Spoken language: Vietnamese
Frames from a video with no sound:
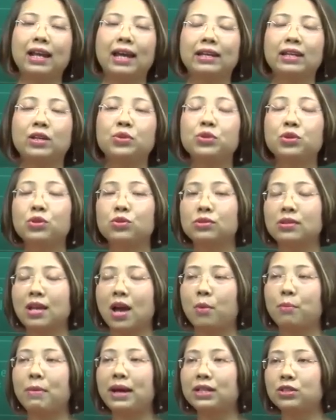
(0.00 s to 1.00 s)
là nếu như cô
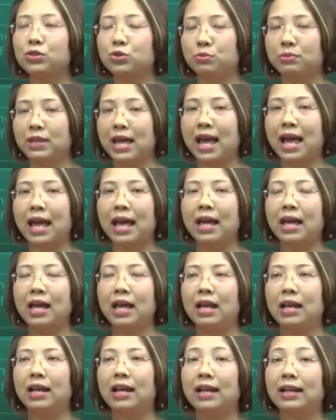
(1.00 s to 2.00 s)
giáo bắt chúng ta
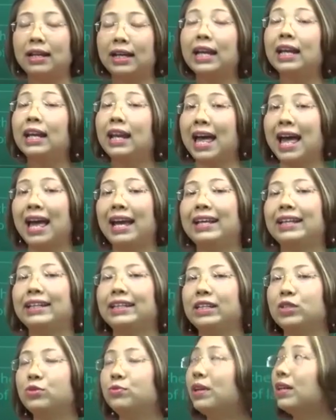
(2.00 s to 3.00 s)
là kể lại
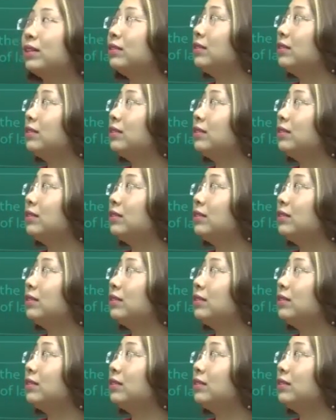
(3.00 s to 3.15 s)
thì chúng ta